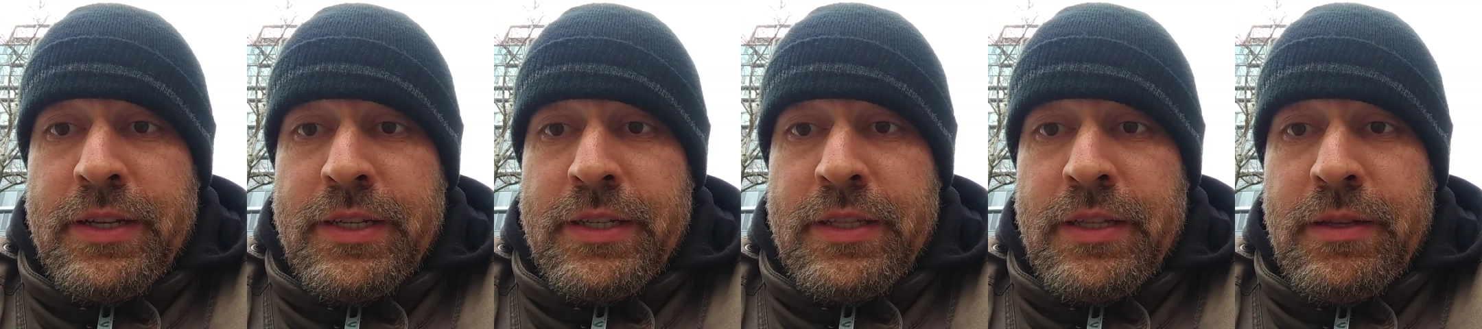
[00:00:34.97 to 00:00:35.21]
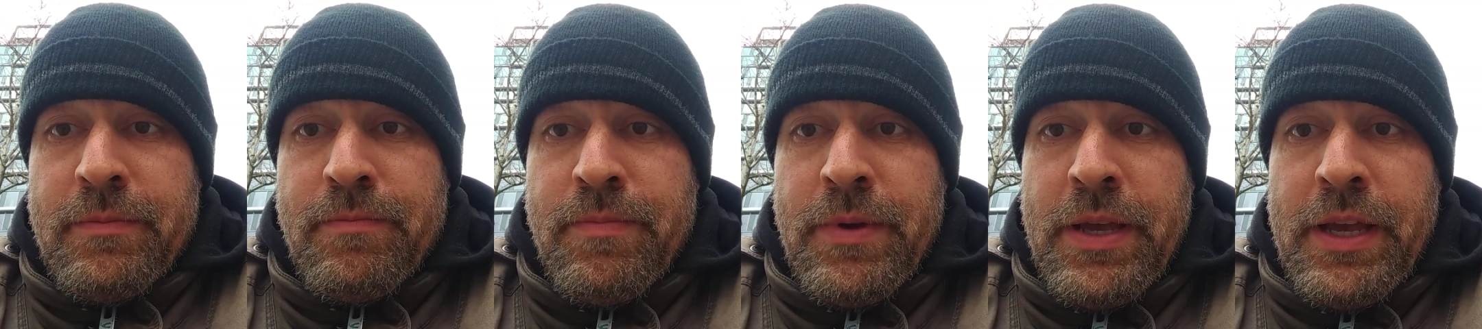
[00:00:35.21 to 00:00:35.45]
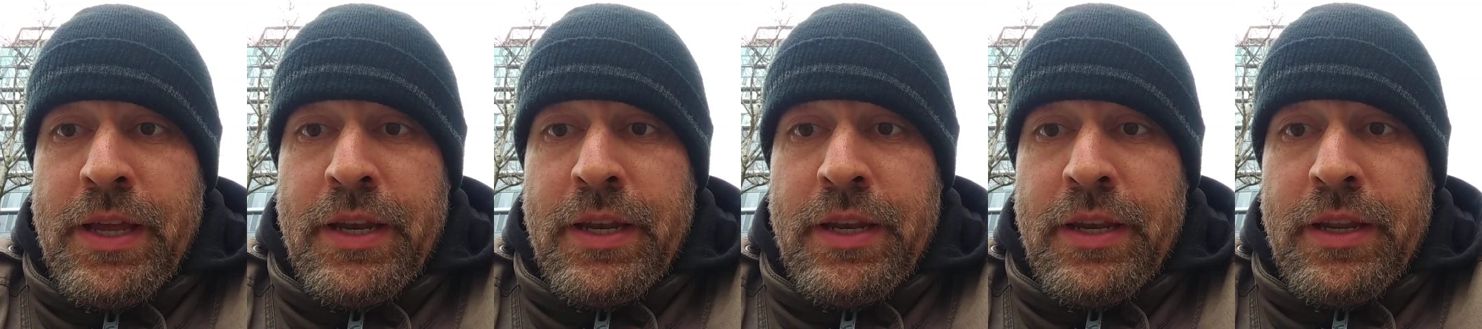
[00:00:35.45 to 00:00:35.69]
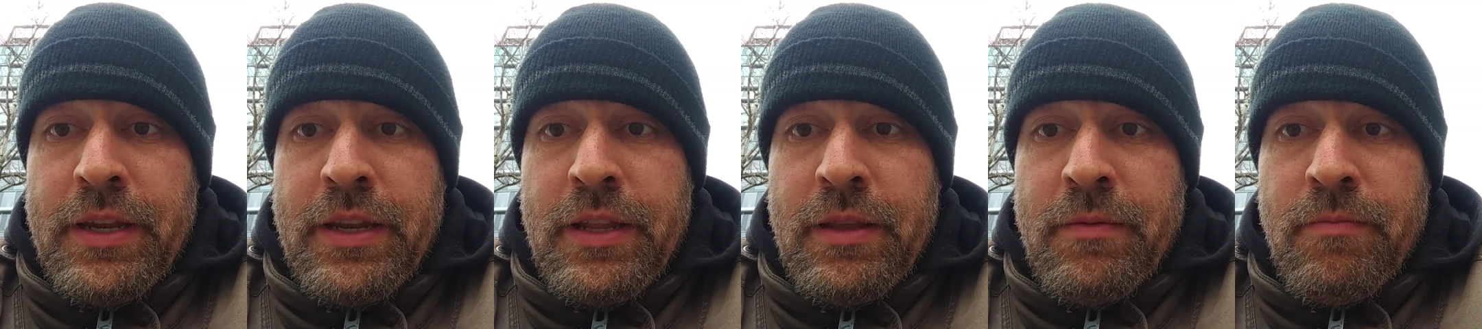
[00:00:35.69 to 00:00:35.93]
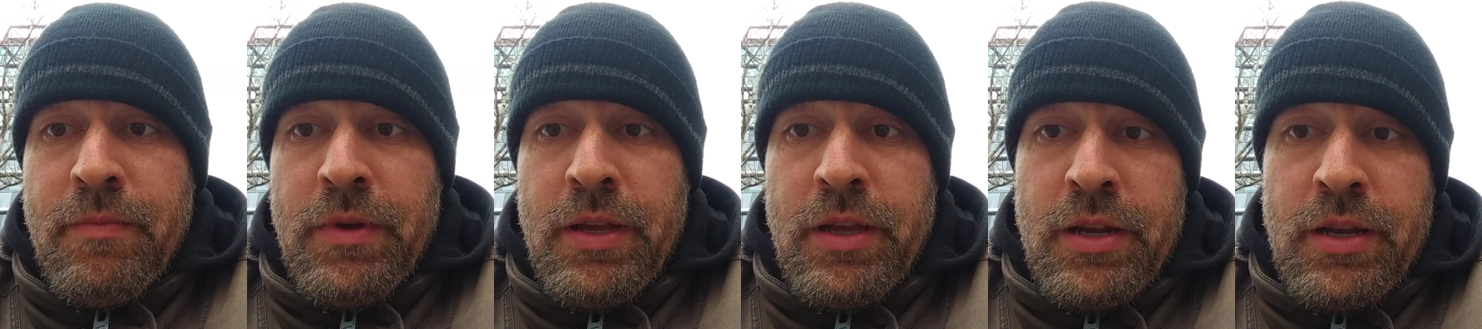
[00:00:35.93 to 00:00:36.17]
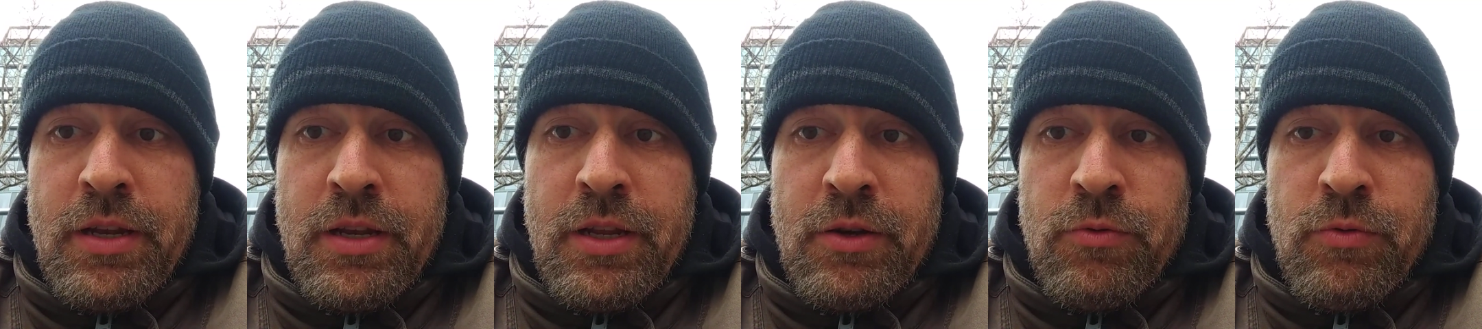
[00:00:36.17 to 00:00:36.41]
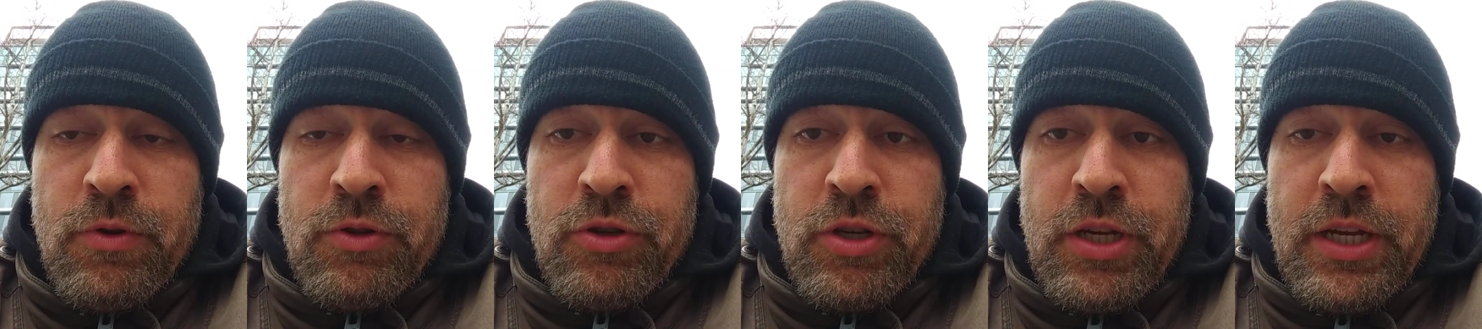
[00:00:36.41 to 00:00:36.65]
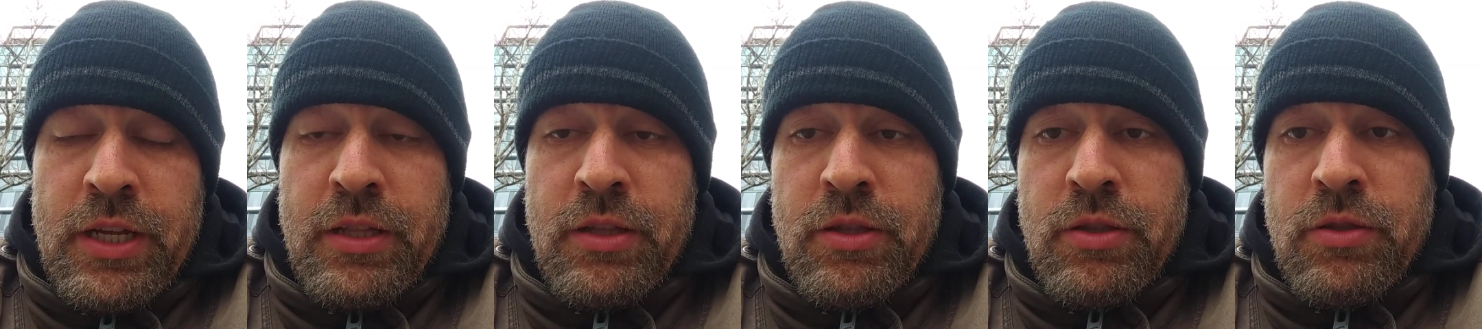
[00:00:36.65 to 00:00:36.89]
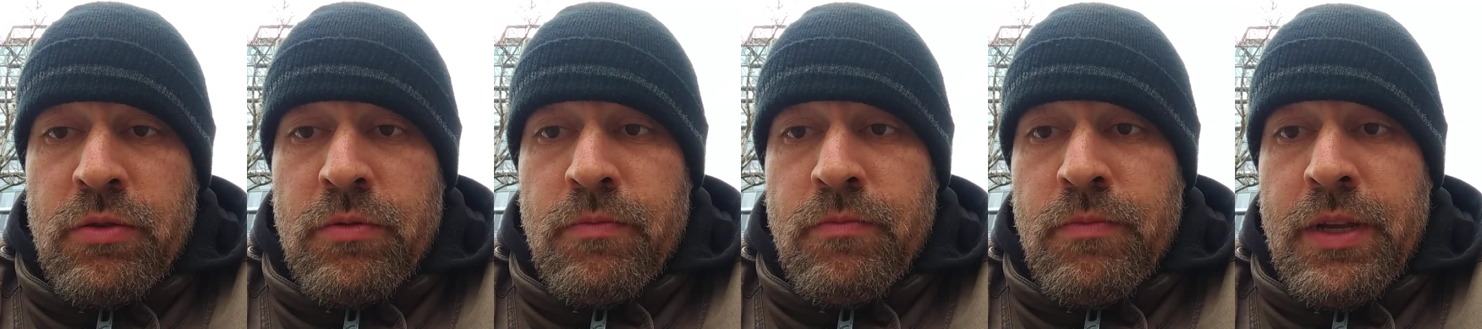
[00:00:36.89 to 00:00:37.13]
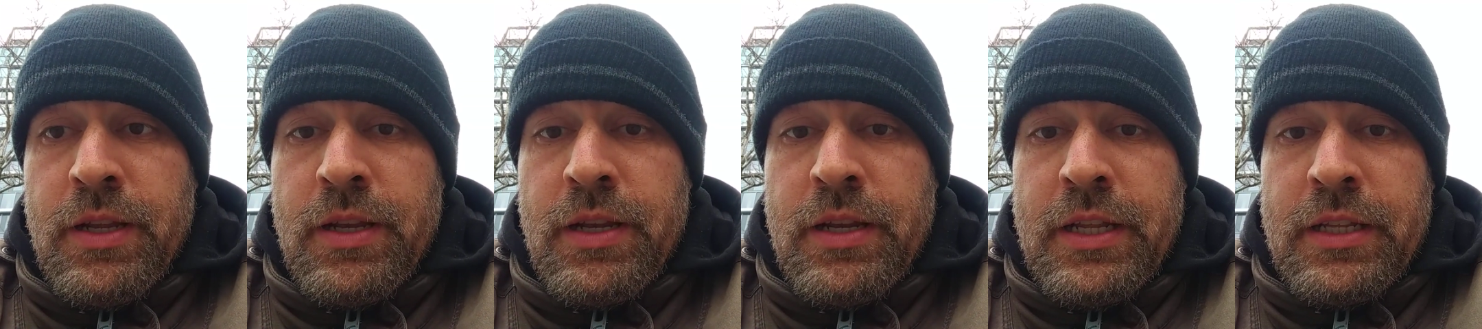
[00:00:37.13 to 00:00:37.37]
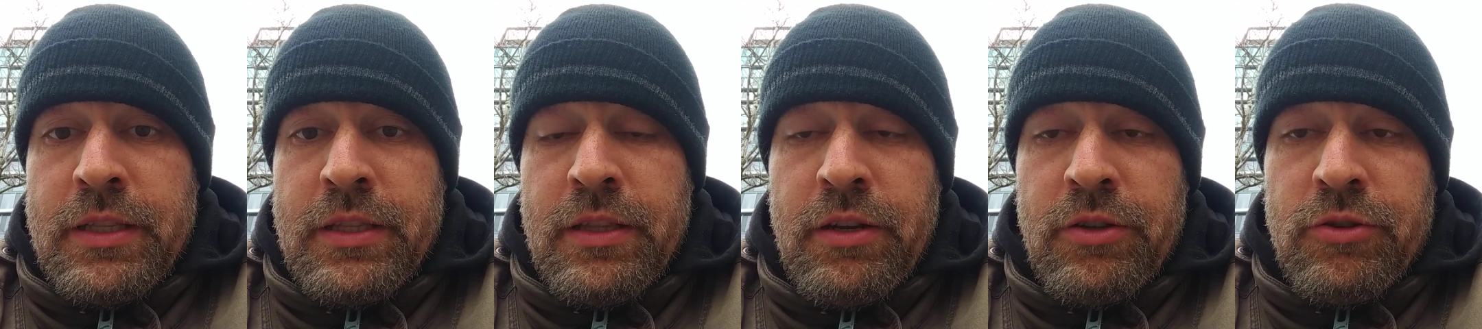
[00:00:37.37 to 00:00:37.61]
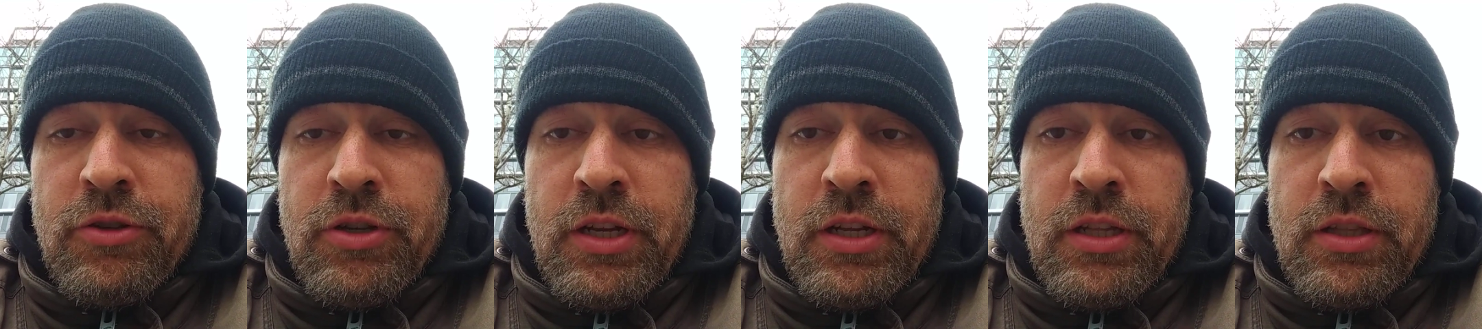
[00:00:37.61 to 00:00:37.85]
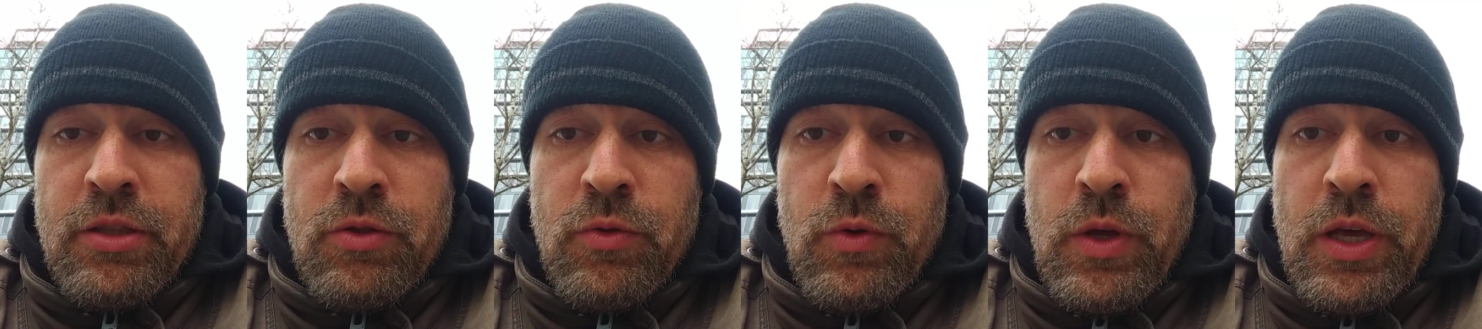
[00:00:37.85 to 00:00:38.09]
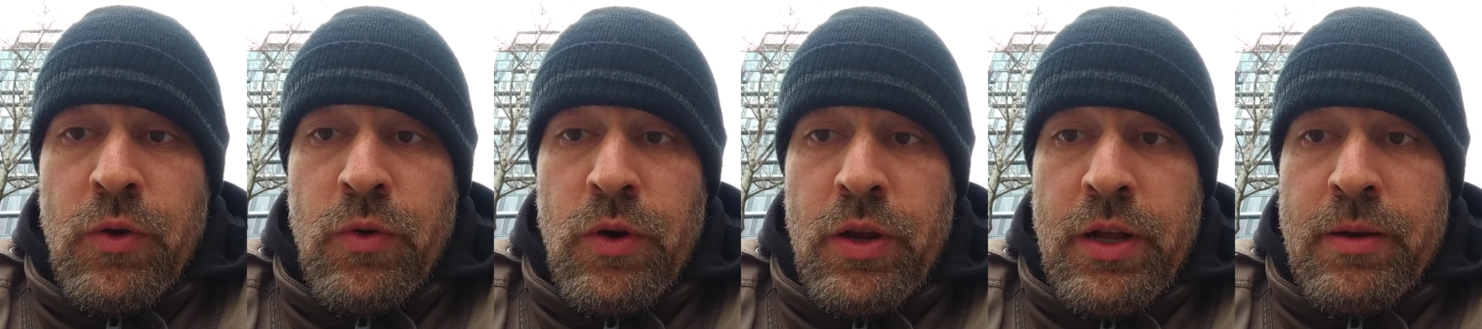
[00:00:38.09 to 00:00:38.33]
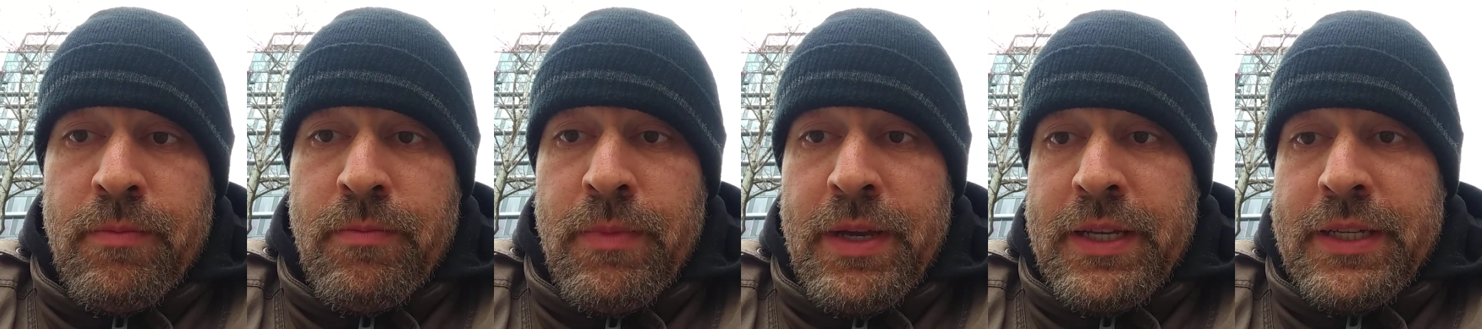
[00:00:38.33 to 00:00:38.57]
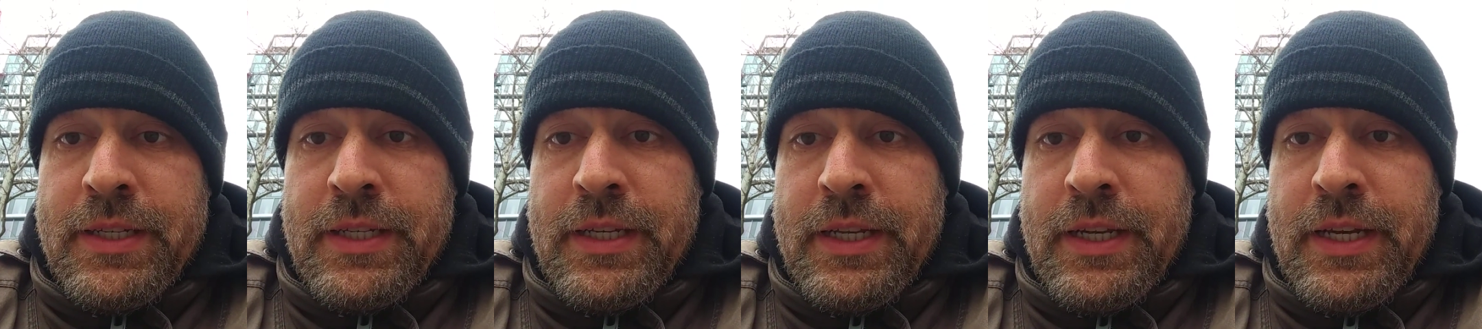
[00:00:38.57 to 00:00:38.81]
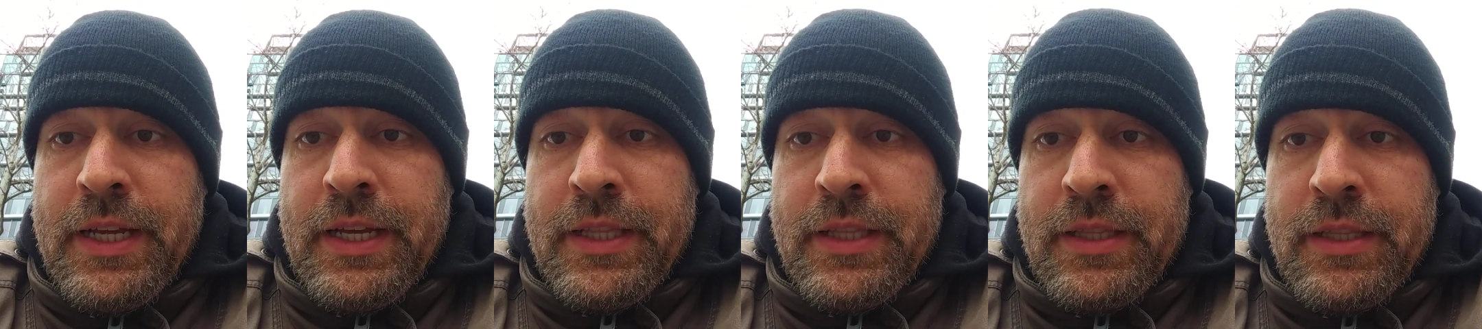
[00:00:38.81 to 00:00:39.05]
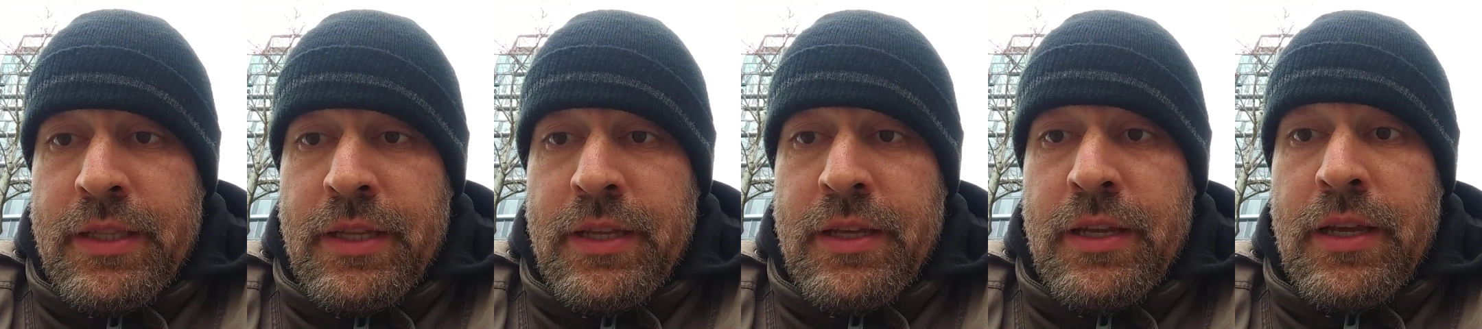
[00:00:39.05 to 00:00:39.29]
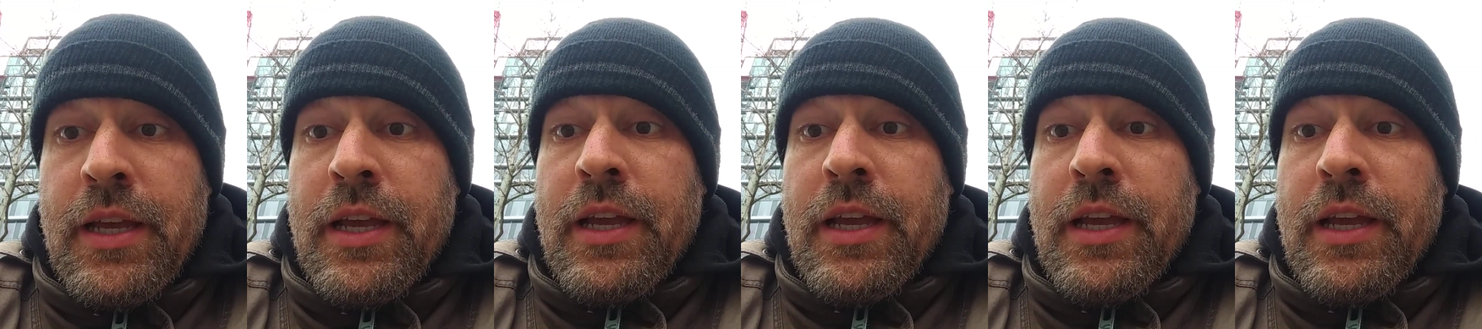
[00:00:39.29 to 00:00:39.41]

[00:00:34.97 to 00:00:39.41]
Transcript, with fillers: stipendi di 1200-1300 euro al mese netti